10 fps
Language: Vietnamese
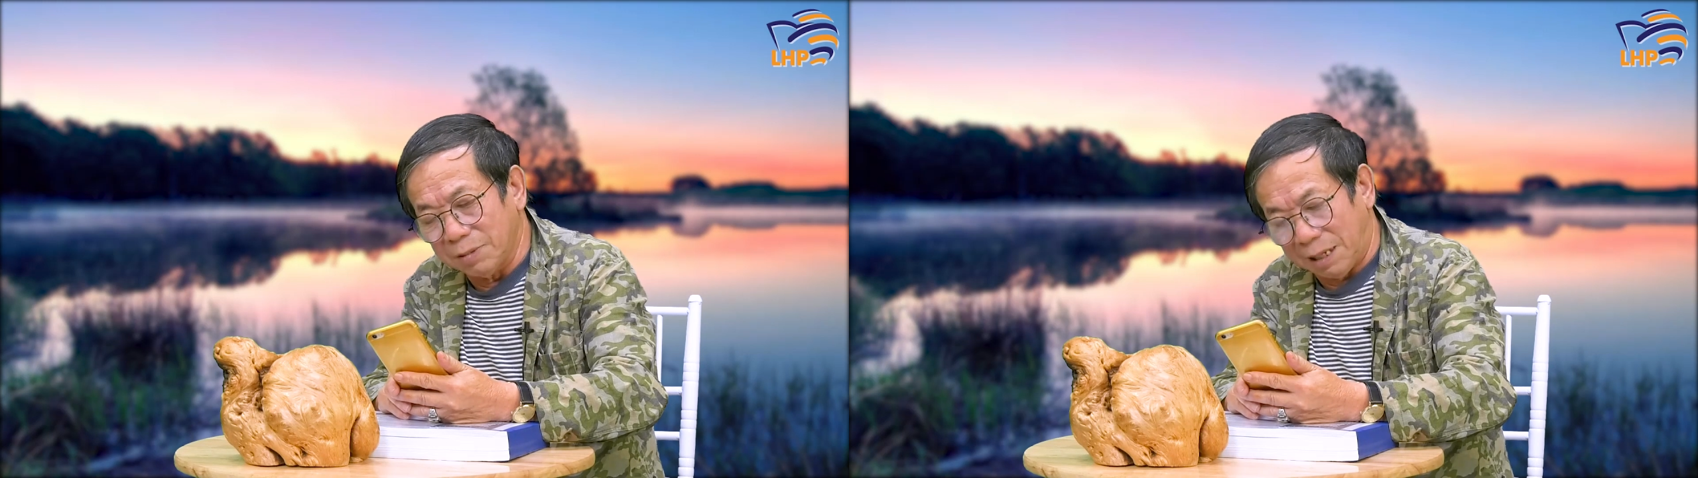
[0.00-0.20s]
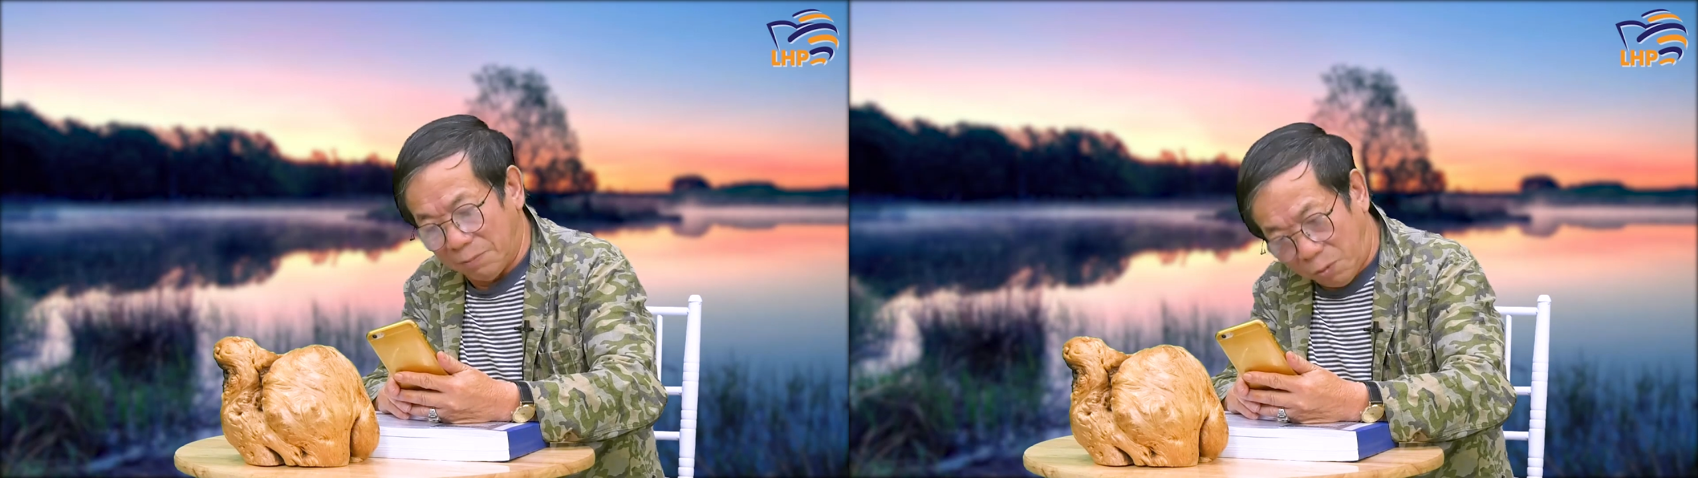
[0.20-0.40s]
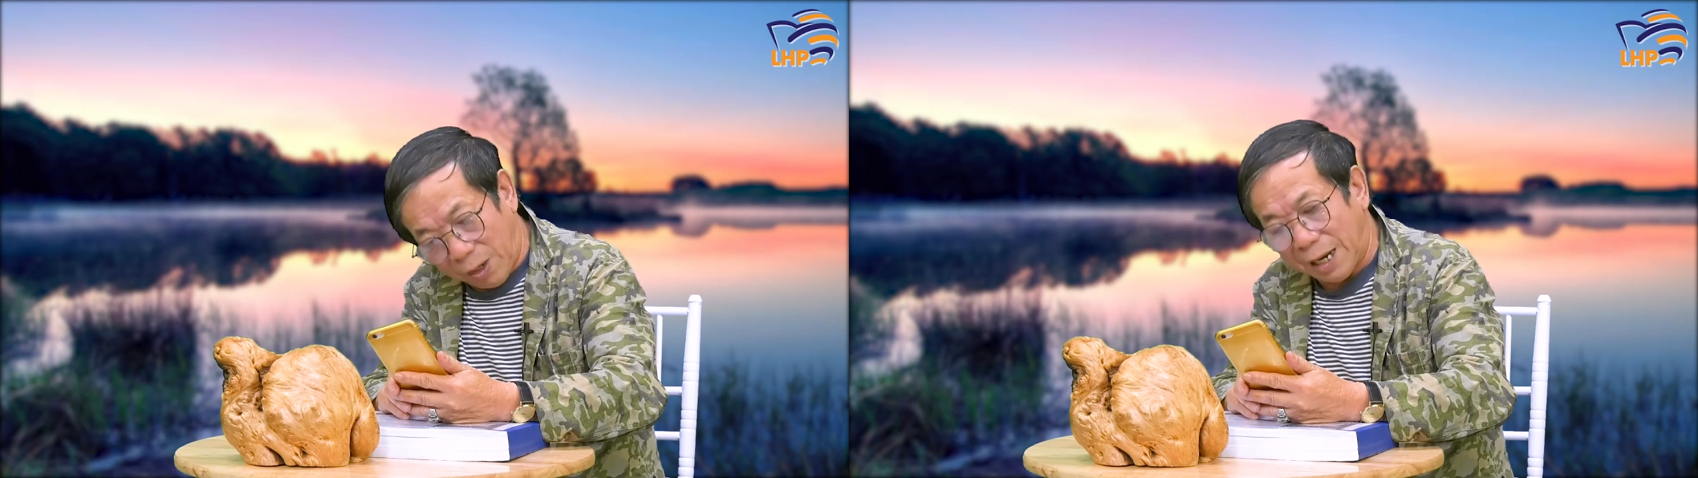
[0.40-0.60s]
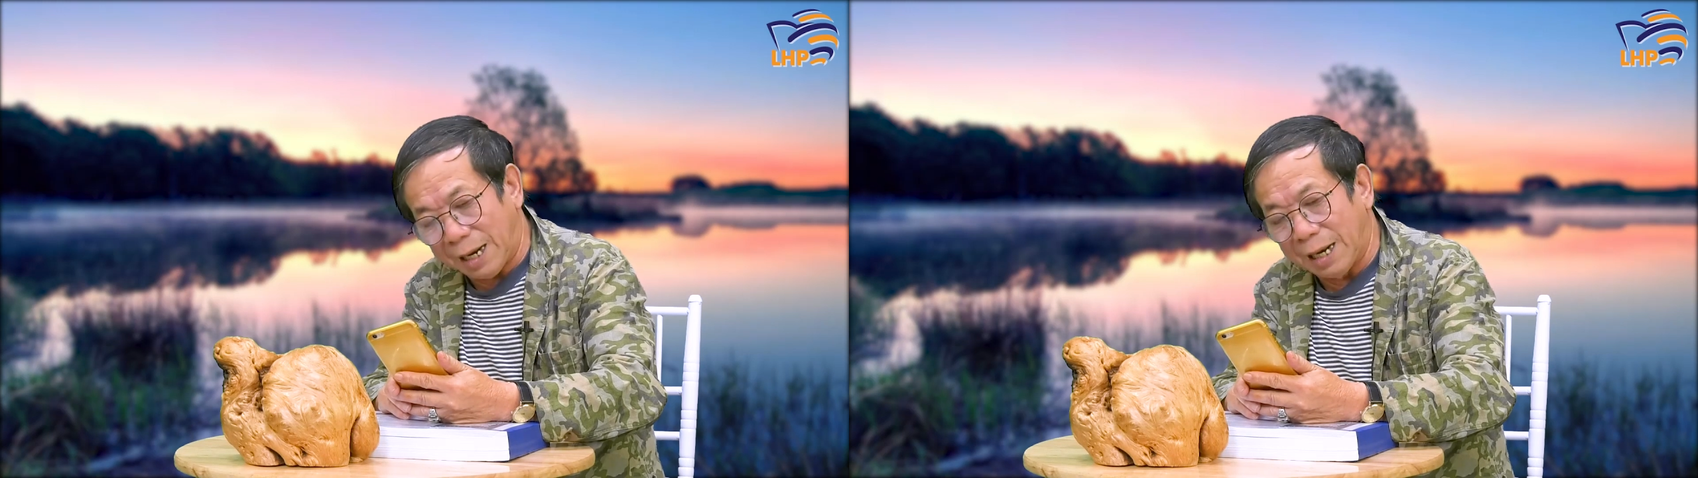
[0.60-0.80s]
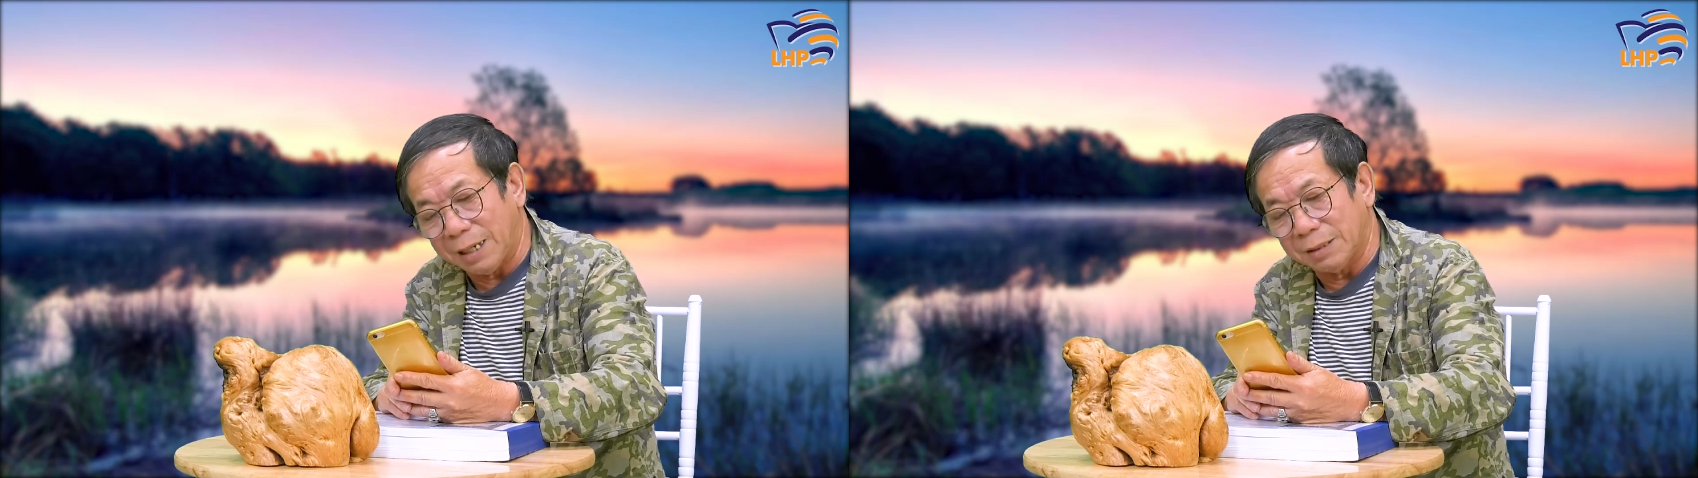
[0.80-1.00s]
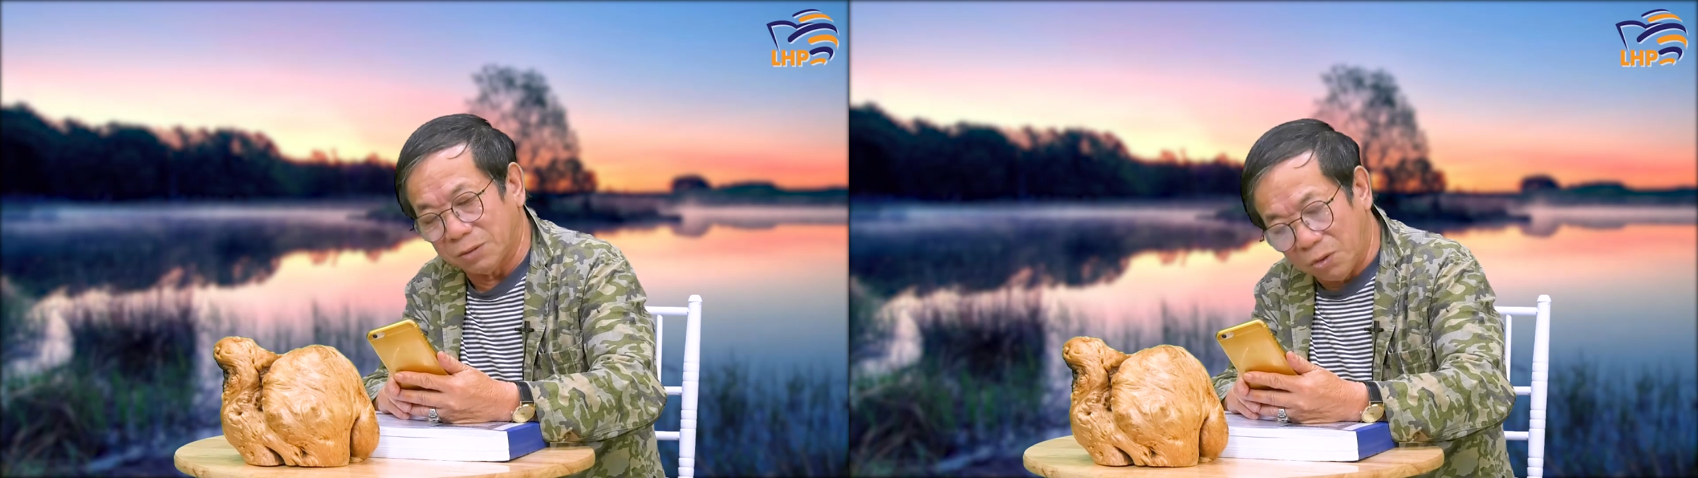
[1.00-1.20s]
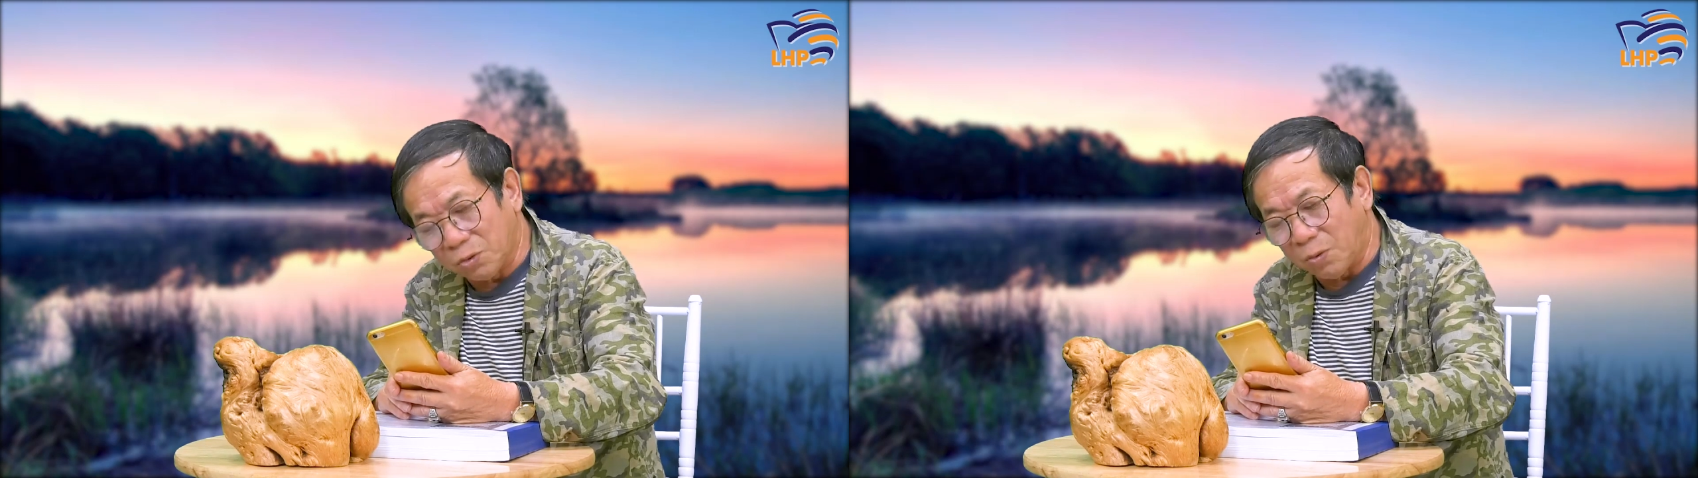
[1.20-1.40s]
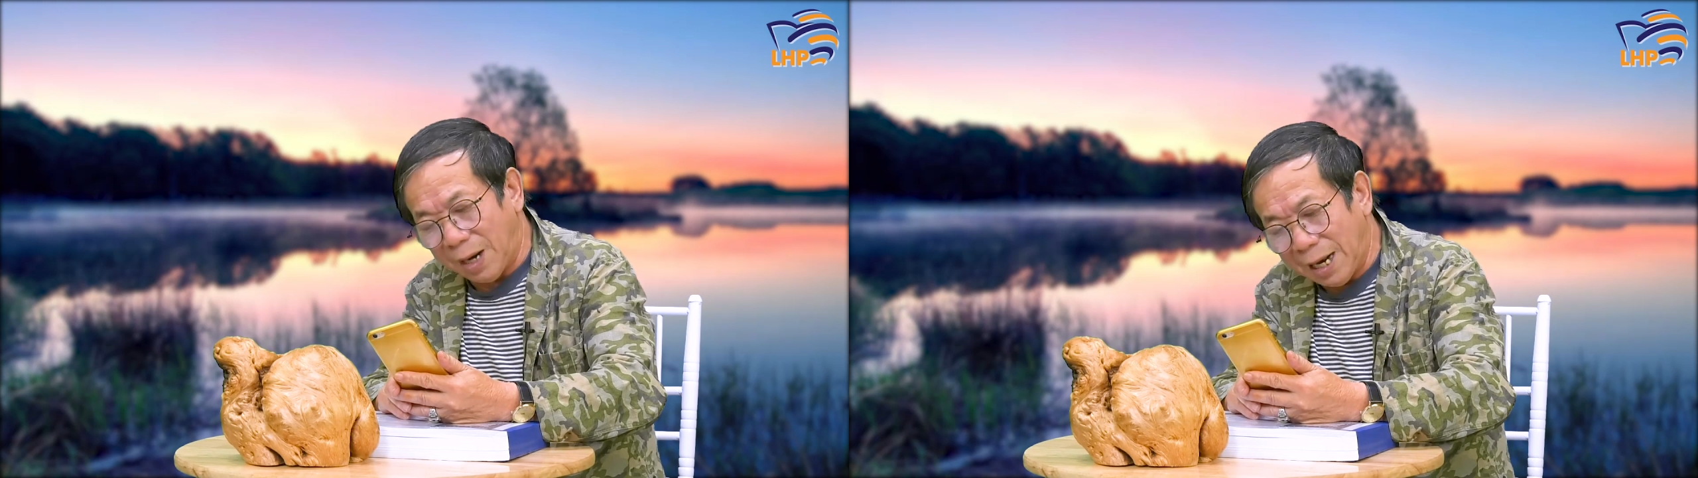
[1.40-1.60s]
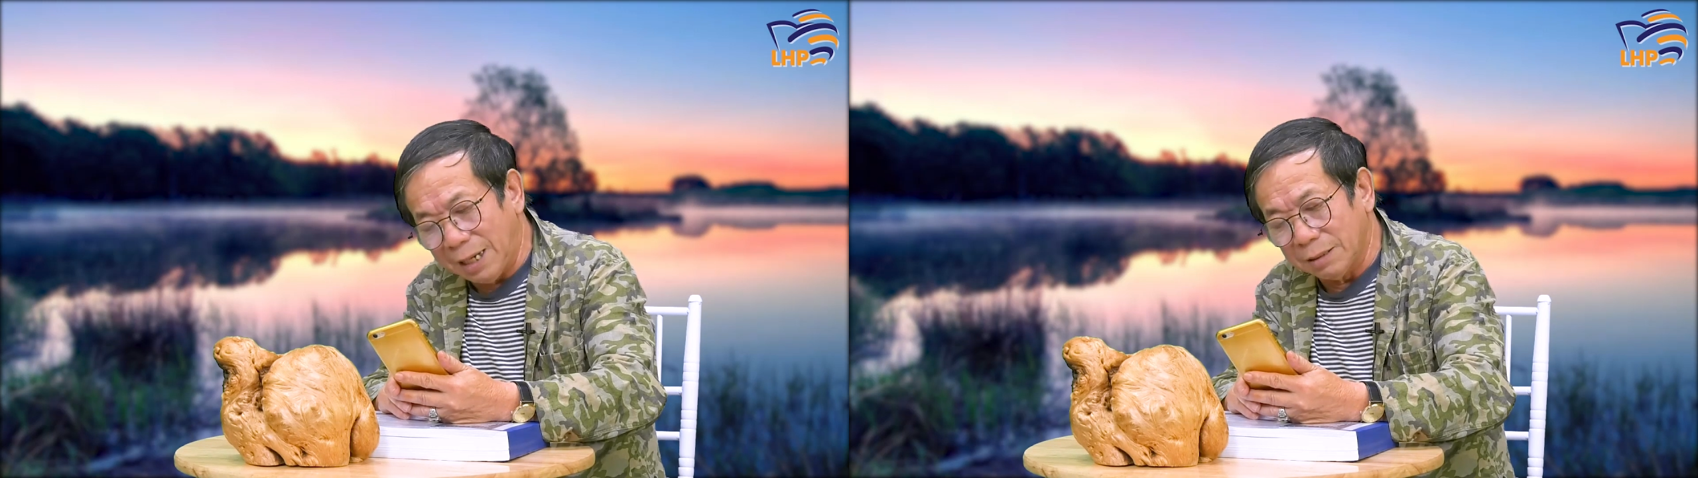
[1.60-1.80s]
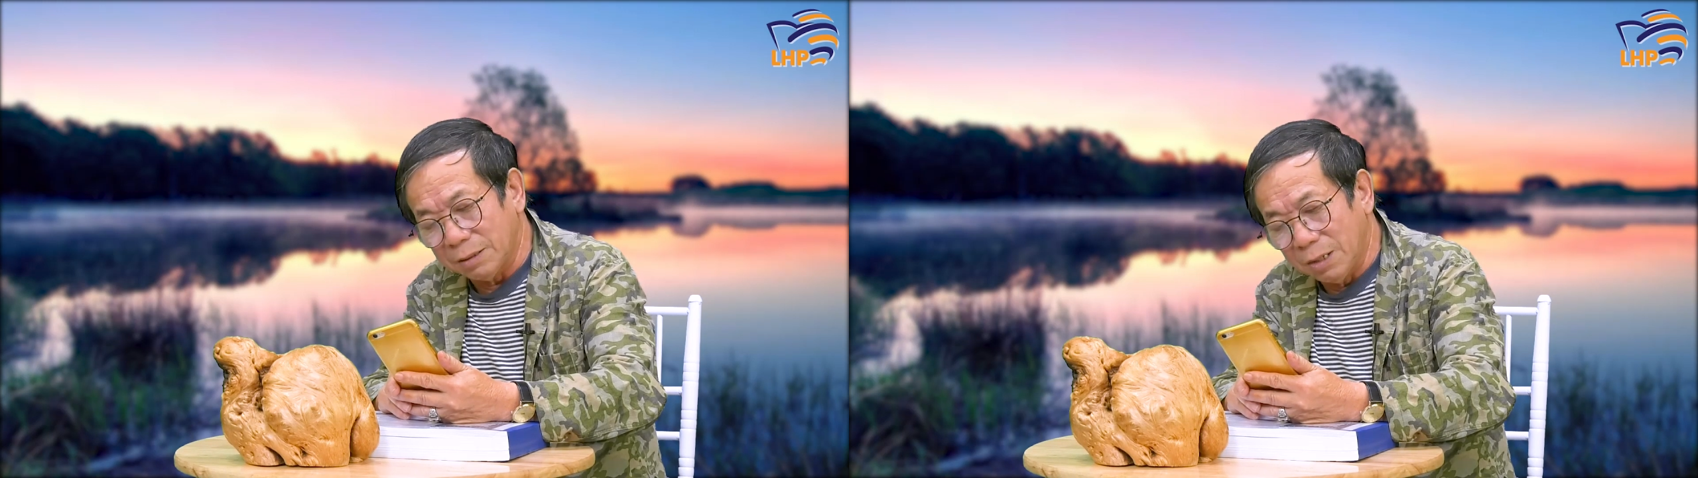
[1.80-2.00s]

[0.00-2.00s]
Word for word: Em khỏe ạ, à? tốt quá.